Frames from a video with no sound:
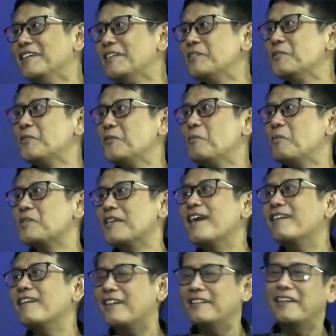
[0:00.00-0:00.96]
cukup
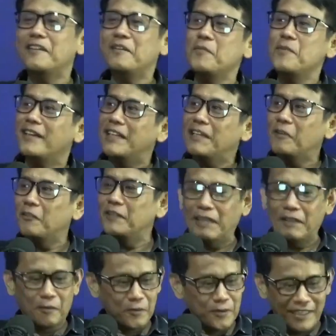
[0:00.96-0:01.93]
besar. Katanya biar
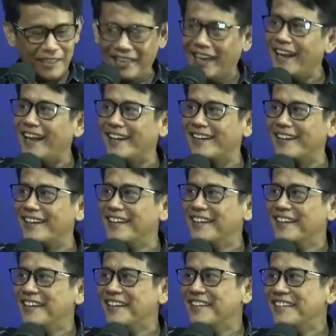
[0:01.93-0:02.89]
tiru-tiru juga jalan.
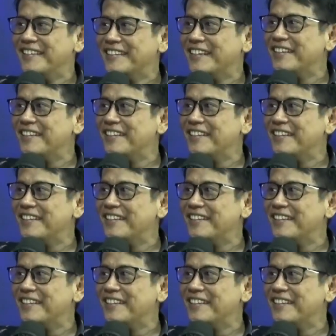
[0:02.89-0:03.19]
So,